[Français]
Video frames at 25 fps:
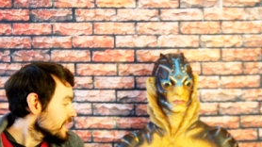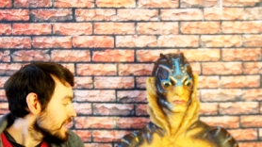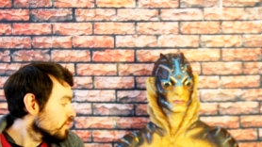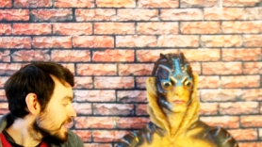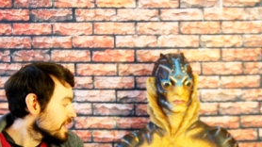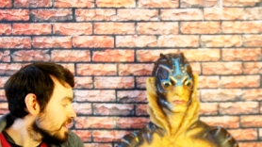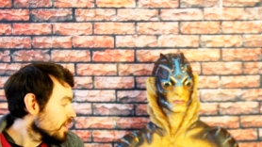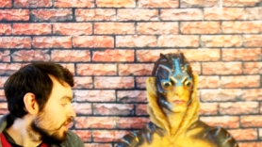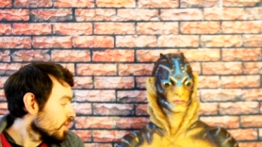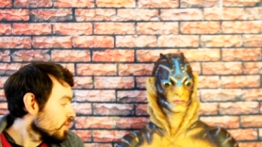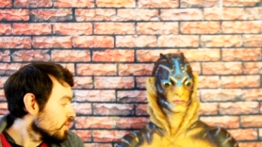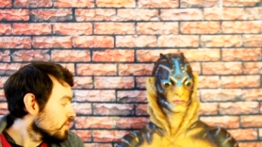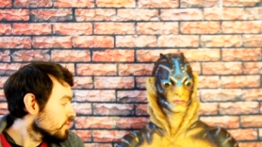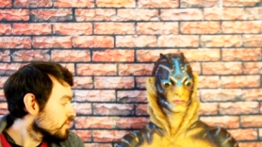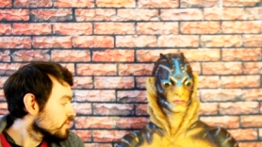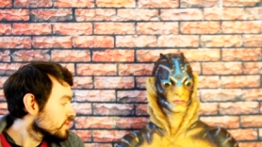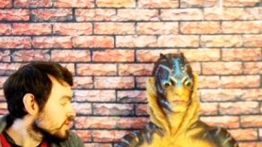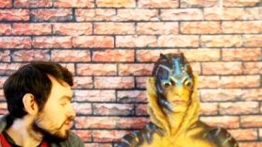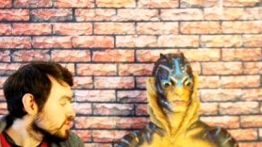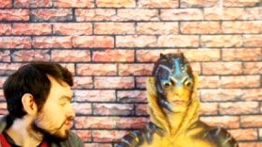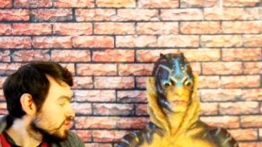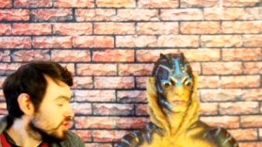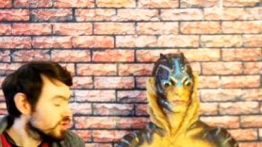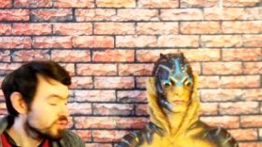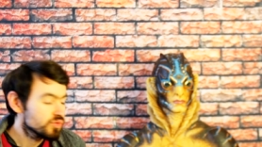Alors, on voit
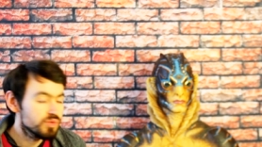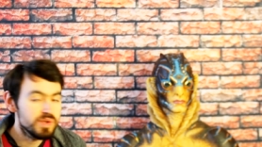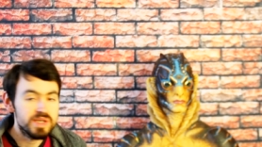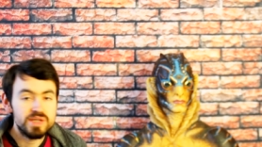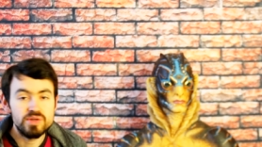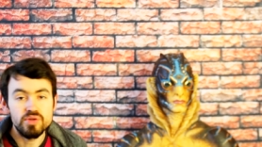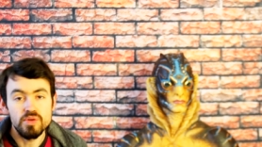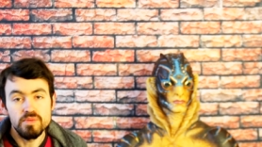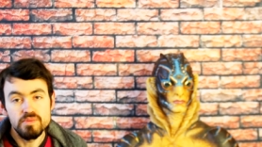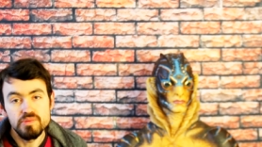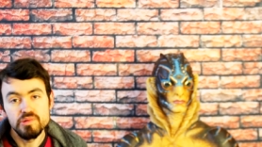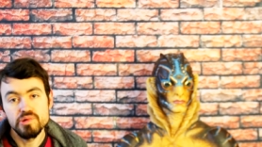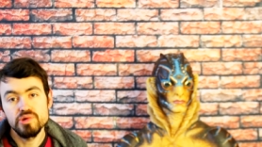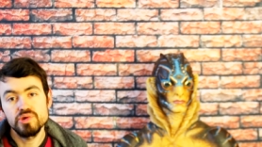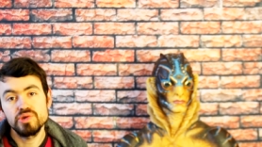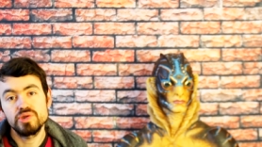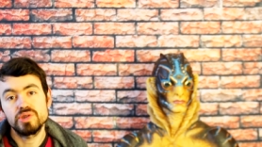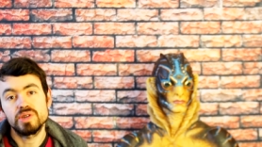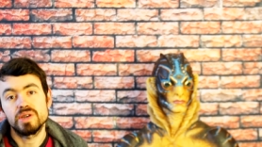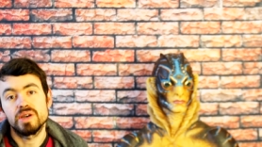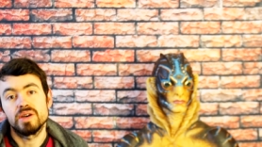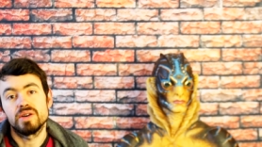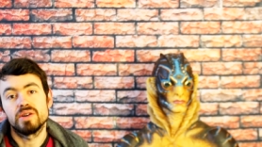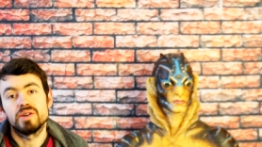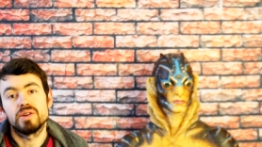aujourd'hui ce
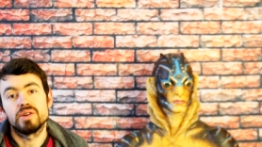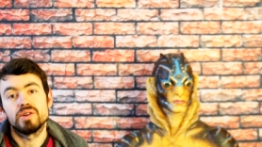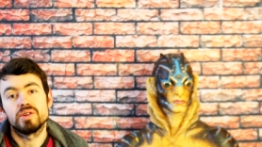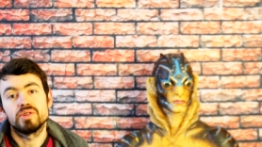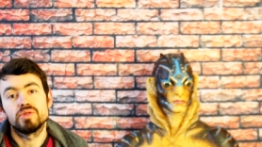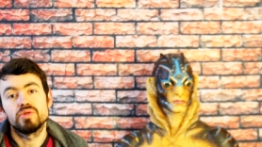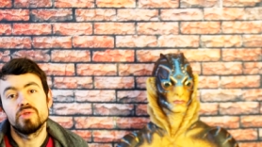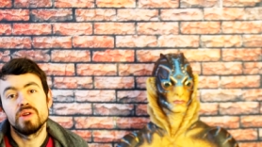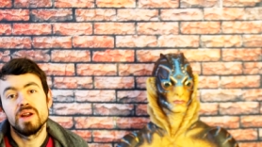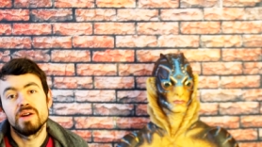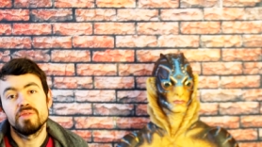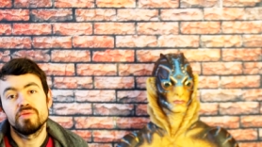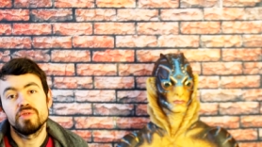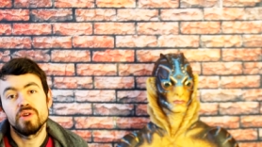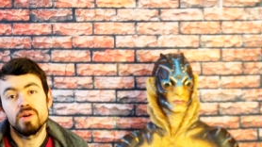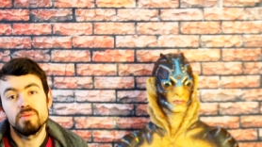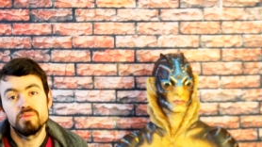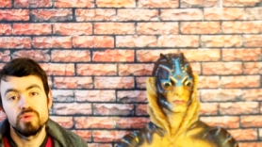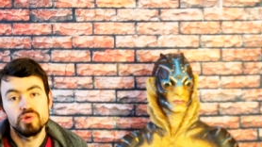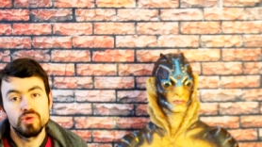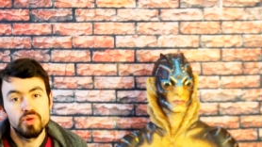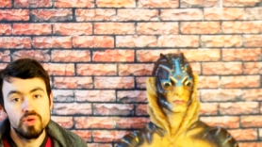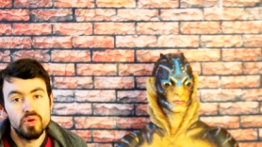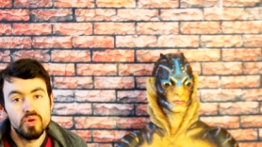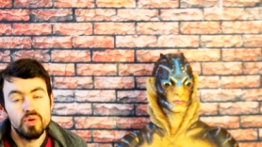buste euh, de la
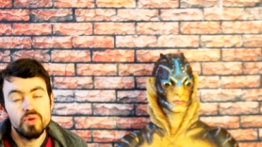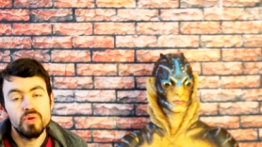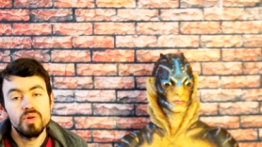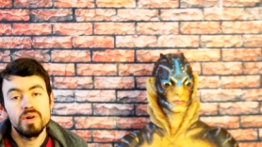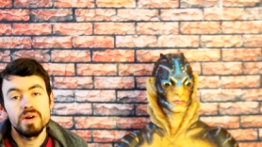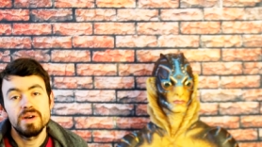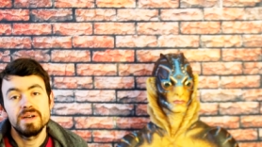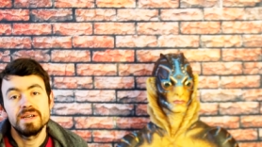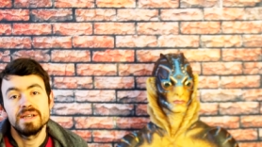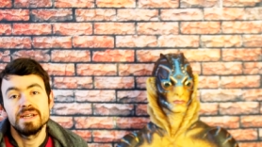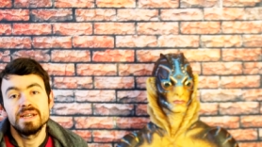forme de l'eau.